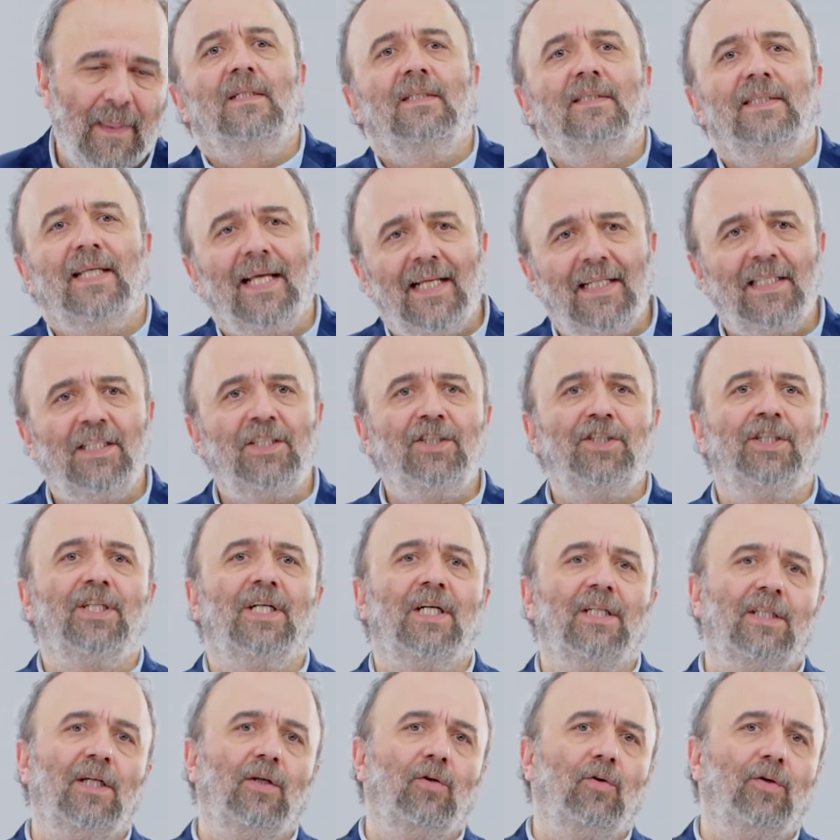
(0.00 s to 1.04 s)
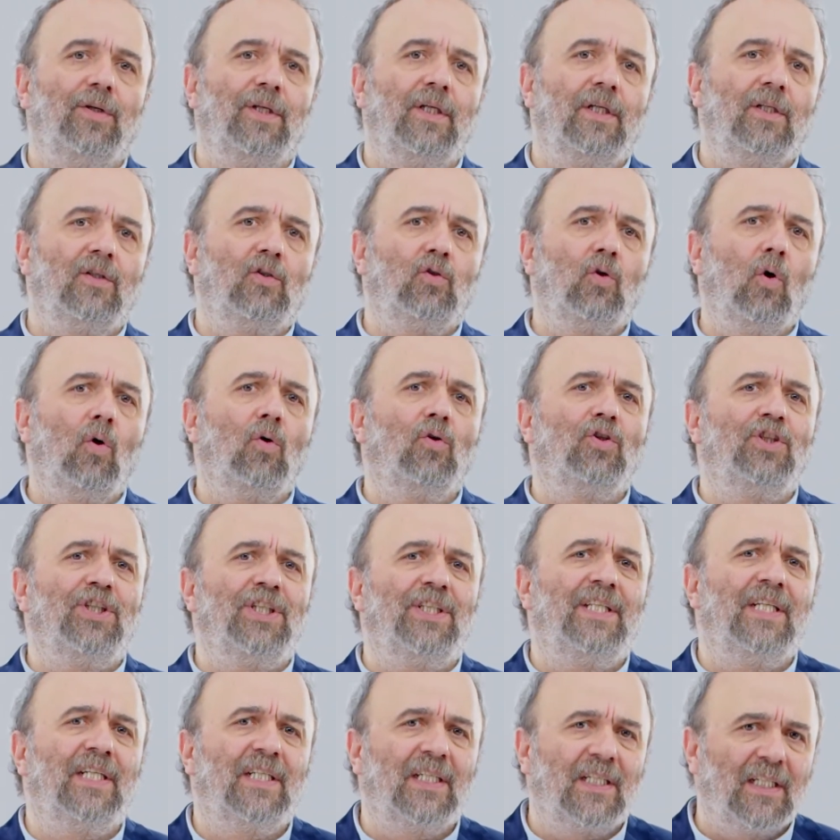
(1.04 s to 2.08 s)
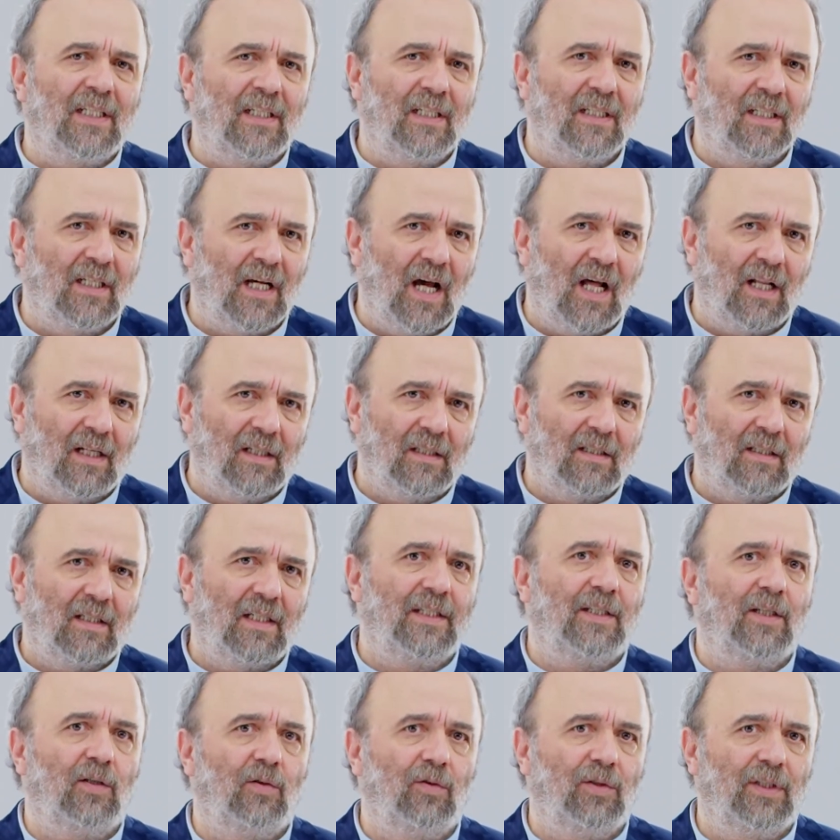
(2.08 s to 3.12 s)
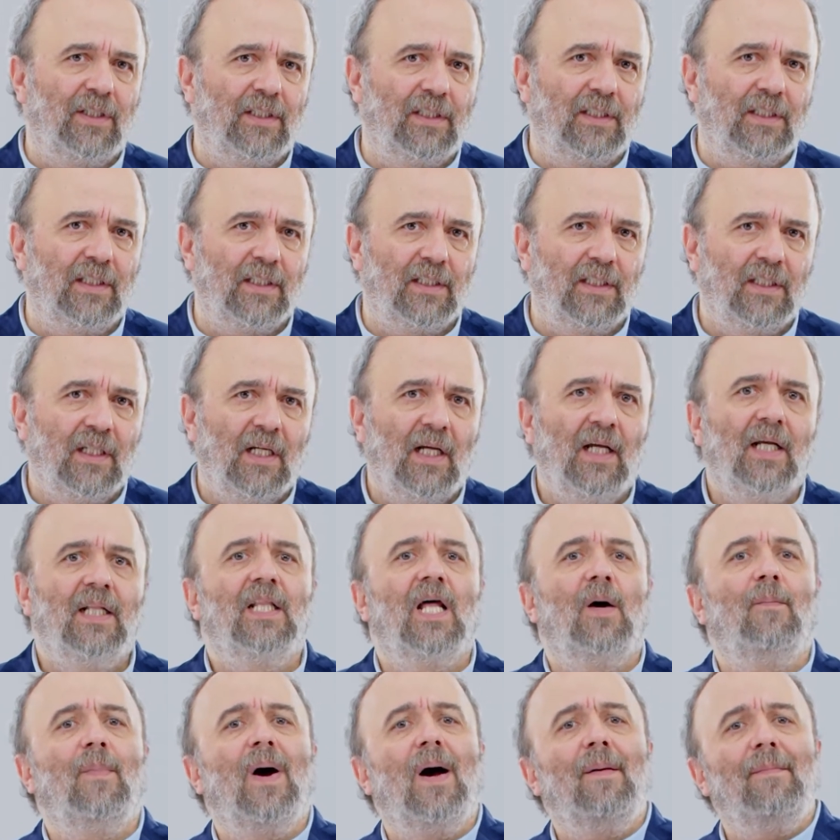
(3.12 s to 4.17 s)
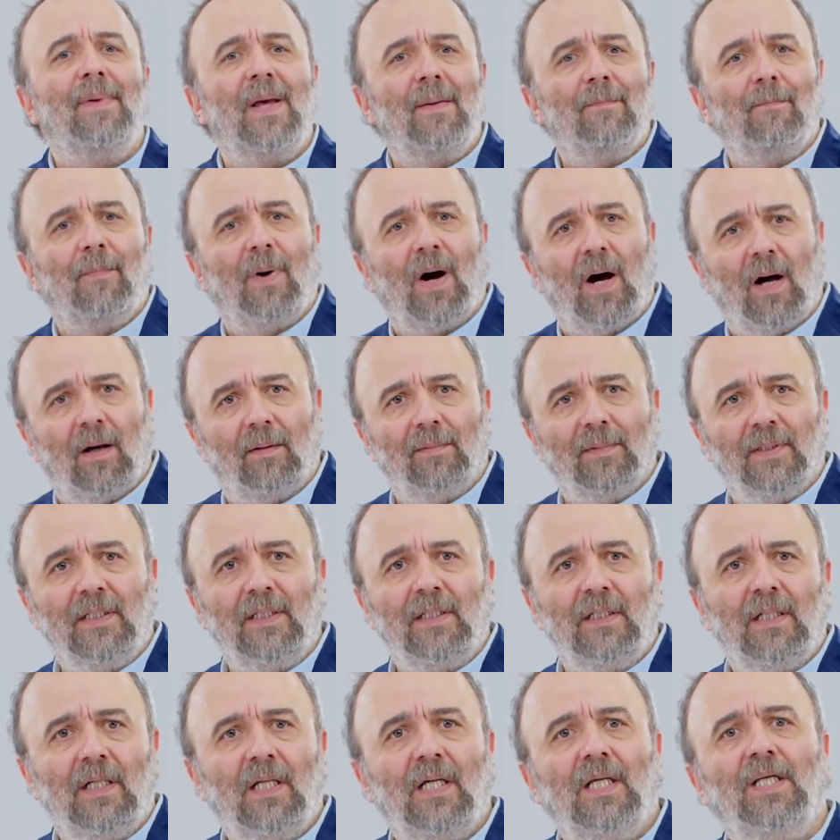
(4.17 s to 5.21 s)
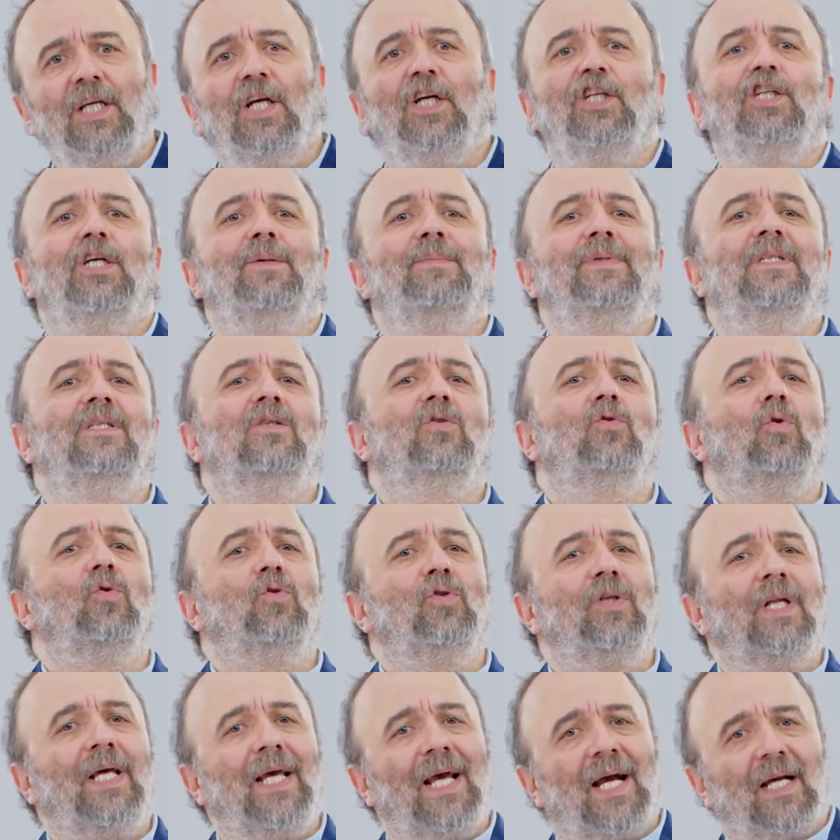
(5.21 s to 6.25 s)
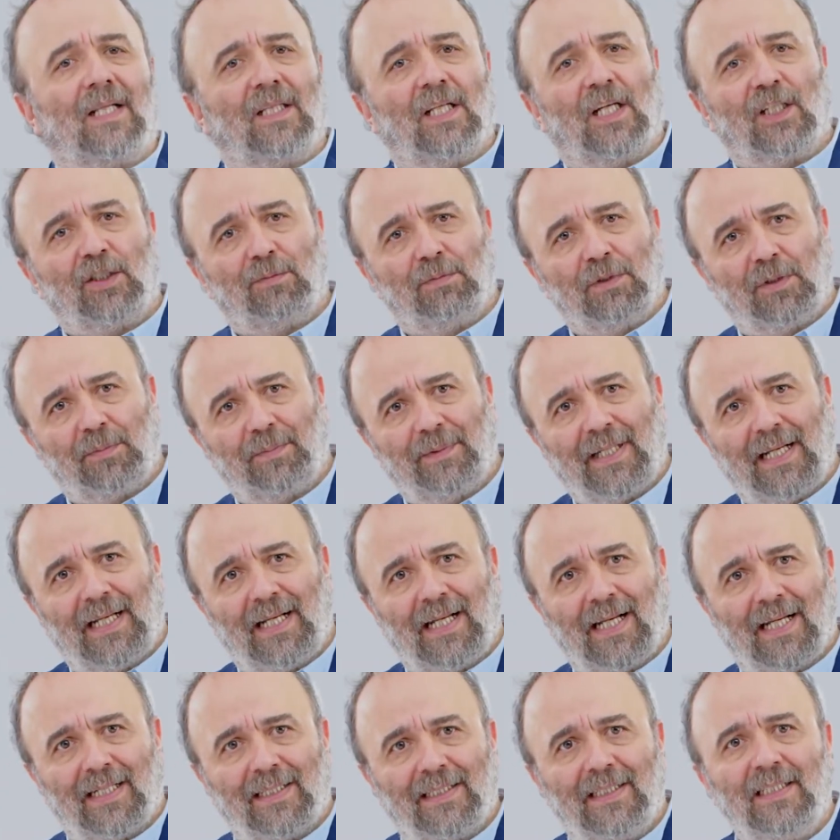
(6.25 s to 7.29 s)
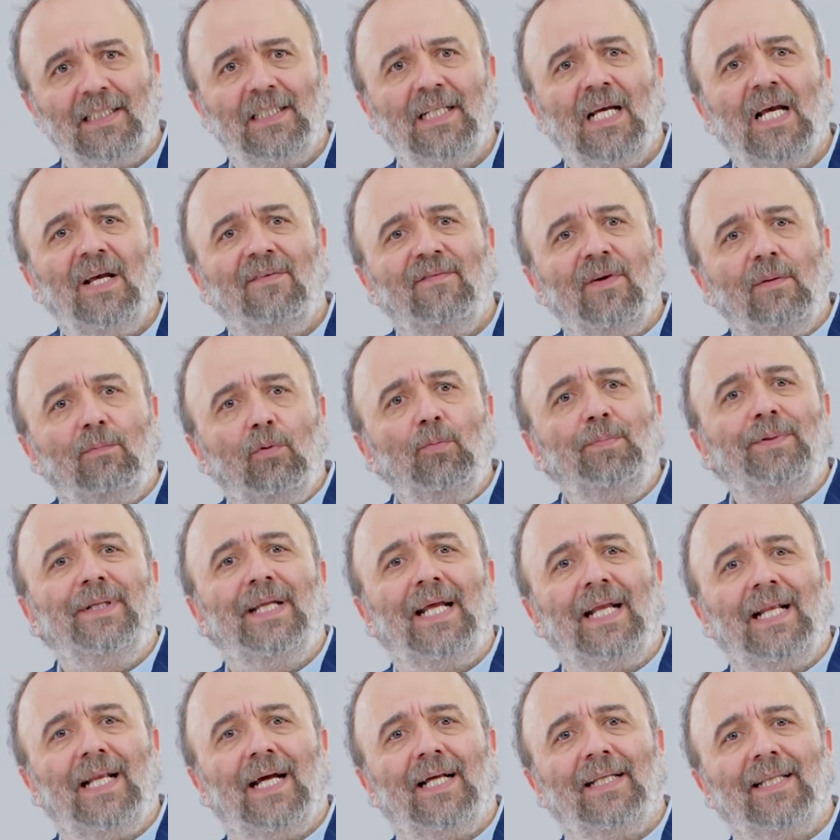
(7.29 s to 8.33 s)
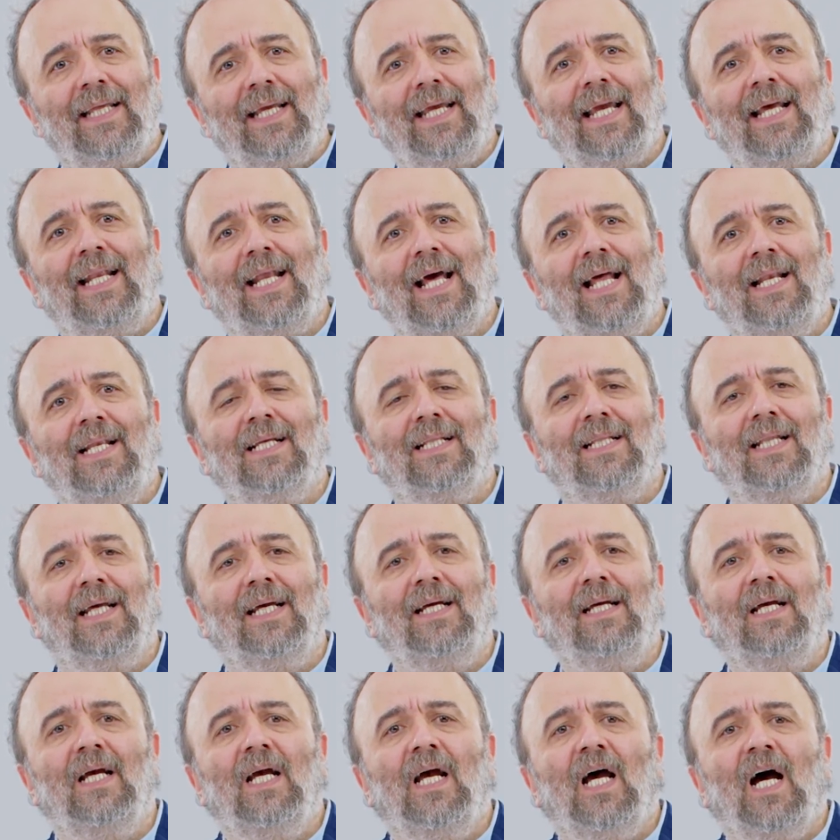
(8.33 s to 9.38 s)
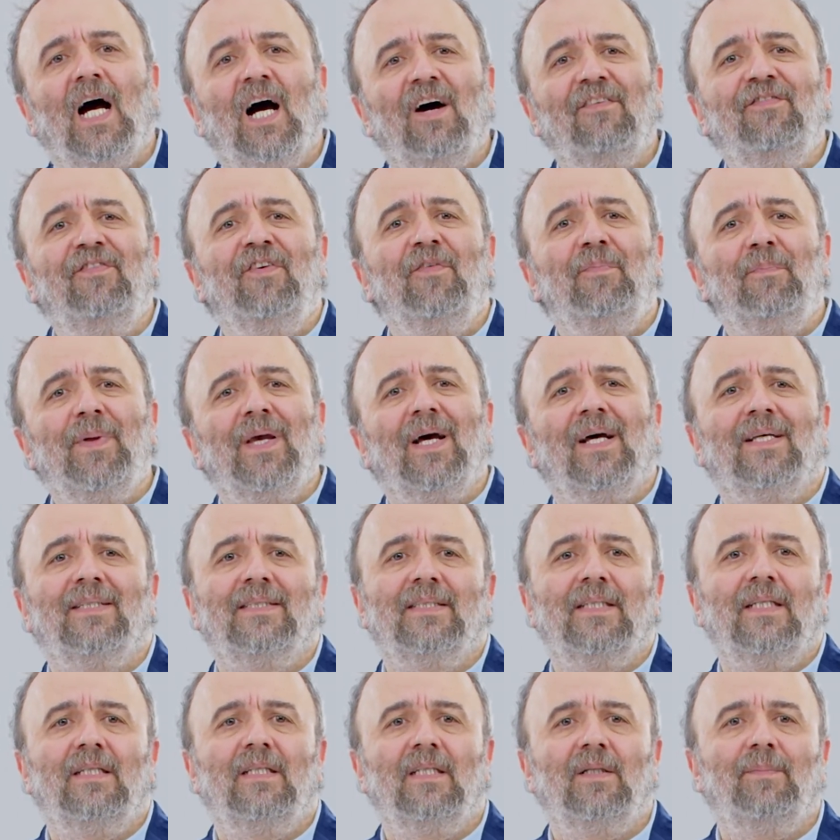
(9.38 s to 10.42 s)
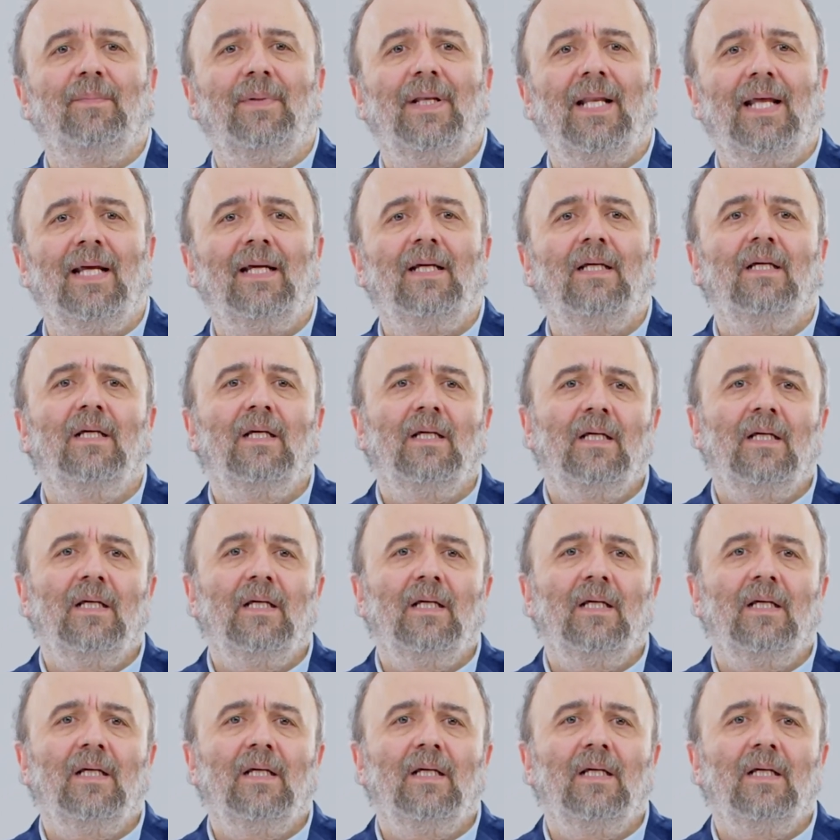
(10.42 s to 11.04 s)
Sekizinci kategori çok ciddi kırılgan kategorisidir. Tamamen bağımlı, yaşamın sonuna yaklaşmış bireylerdir ve bu bireylerde genellikle hafif bir hastalık bile